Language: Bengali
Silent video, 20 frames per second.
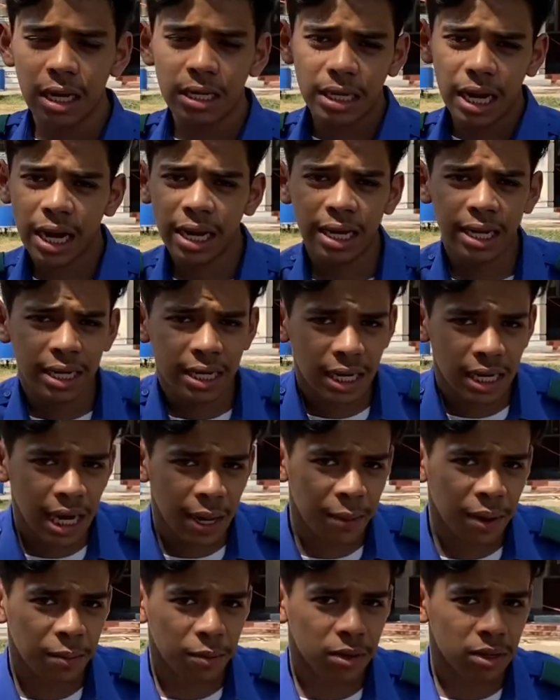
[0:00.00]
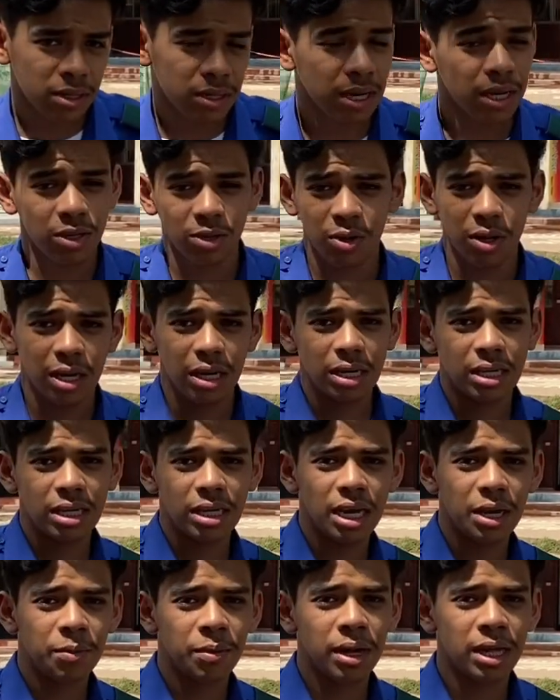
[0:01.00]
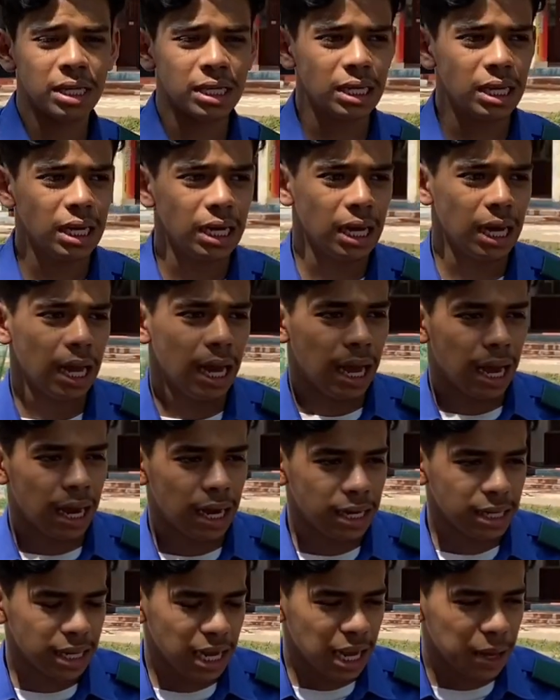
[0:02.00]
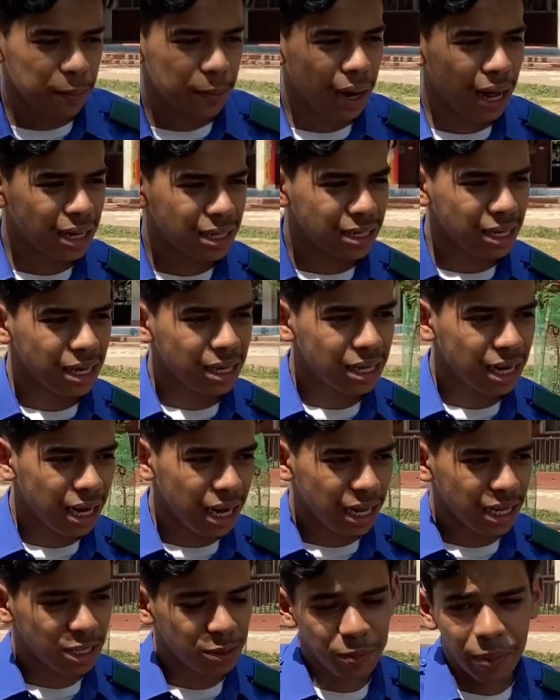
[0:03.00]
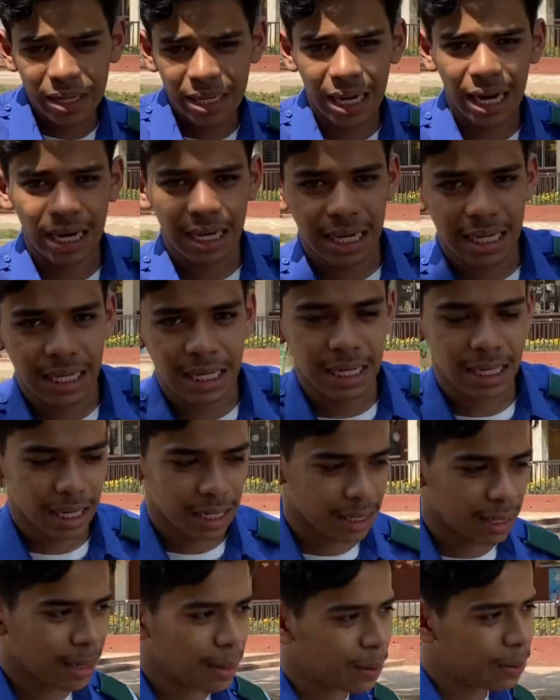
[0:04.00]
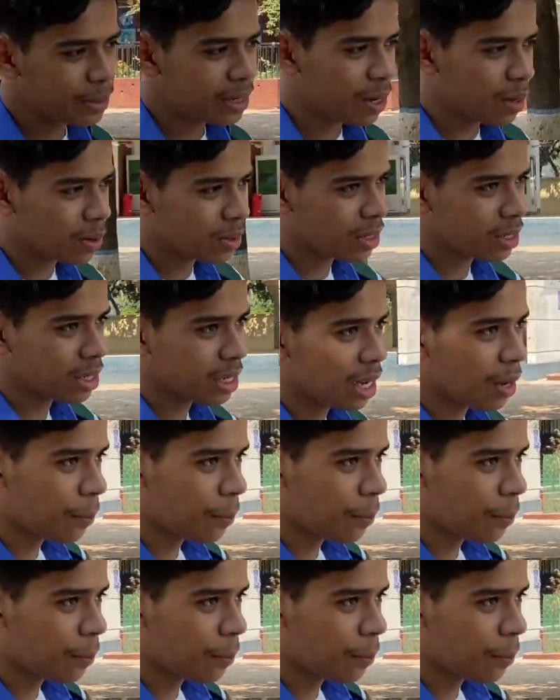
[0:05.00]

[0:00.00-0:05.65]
জাহাঙ্গীর গেটে নামার পর ডিরেক্ট চলে আসছি এই ব্রাঞ্চে অ্যান্ড এই ব্রাঞ্চের একটা স্পেশাল একটা জিনিস আছে ওইটা হচ্ছে যে